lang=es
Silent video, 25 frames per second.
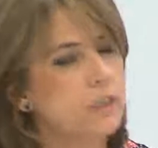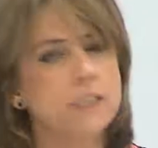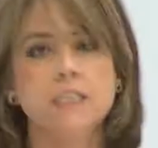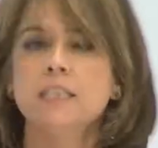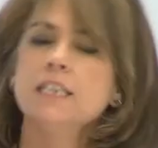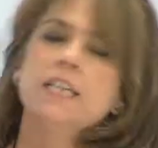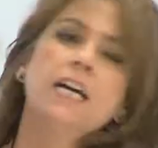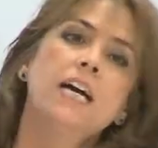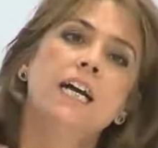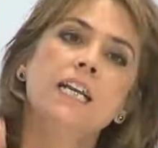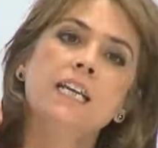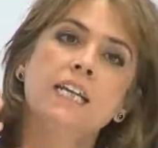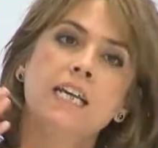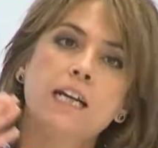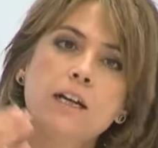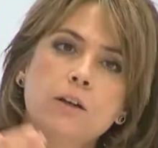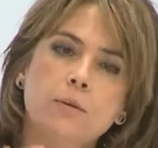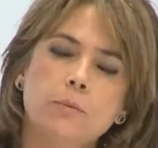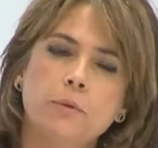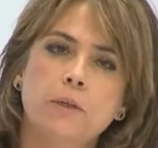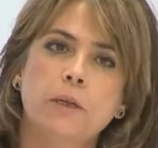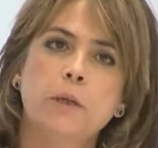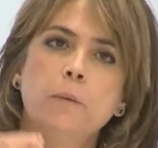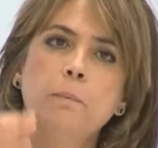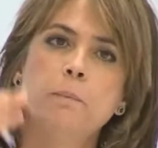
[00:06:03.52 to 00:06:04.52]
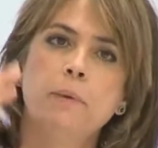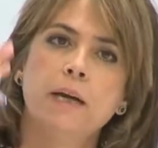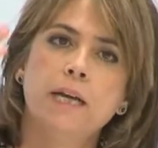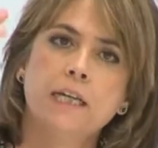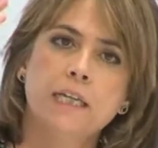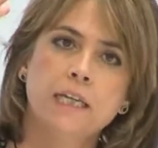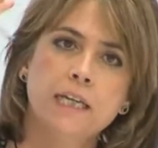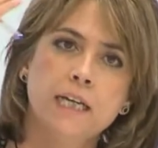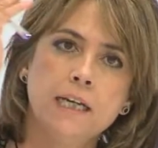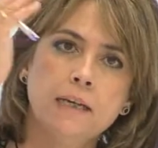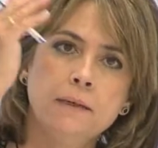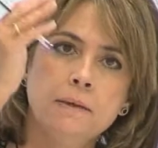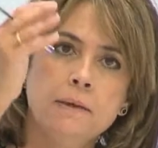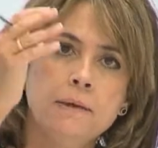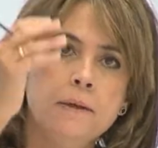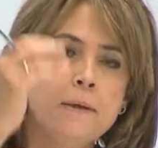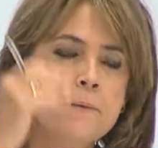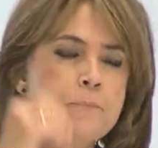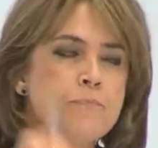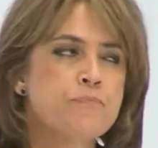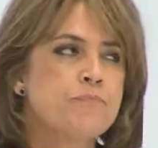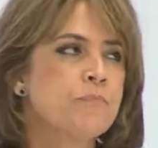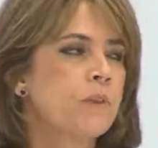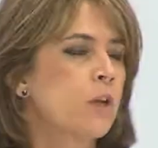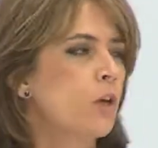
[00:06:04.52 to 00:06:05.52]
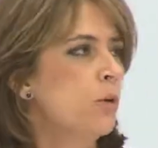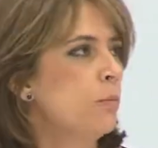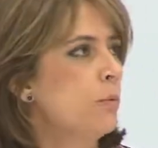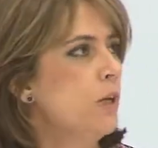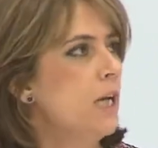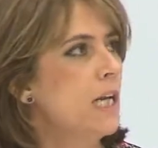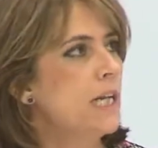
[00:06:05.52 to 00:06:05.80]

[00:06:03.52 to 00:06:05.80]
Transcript: en Italia, como en España, como